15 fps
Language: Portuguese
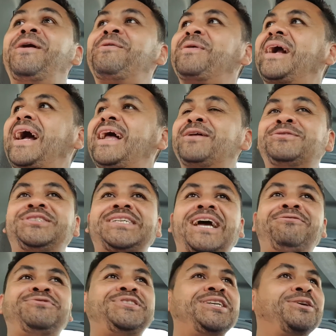o cara, o
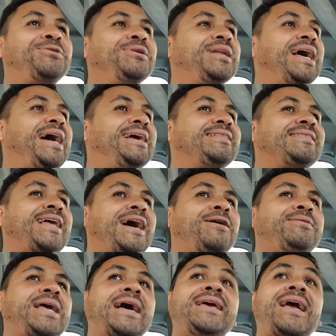chefe chegou lá e tal,
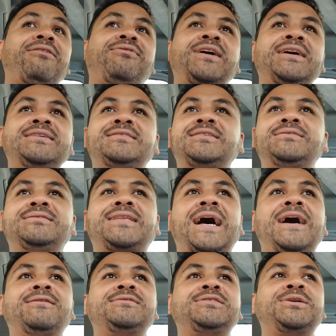e aí avança e
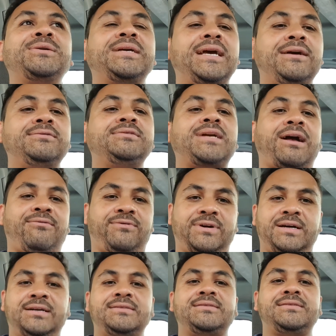tal, não sei o que, eu digo
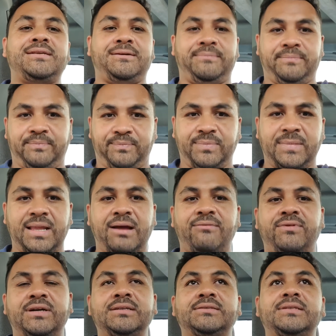avança,
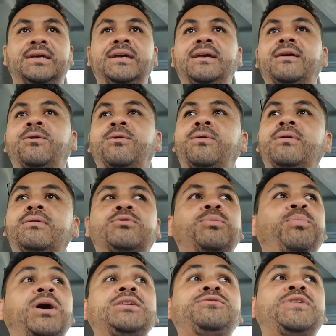avança. Tu
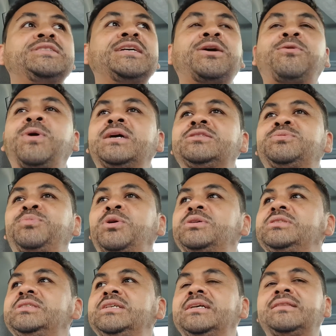pode fazer quantos por
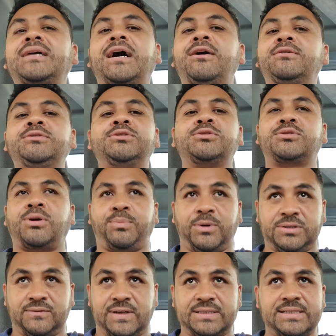dia e tal? Eu digo, só
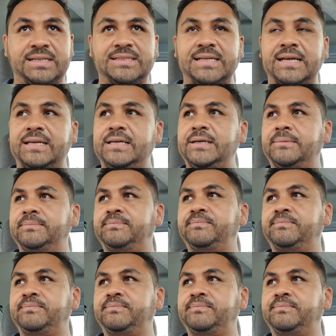posso fazer isso aqui.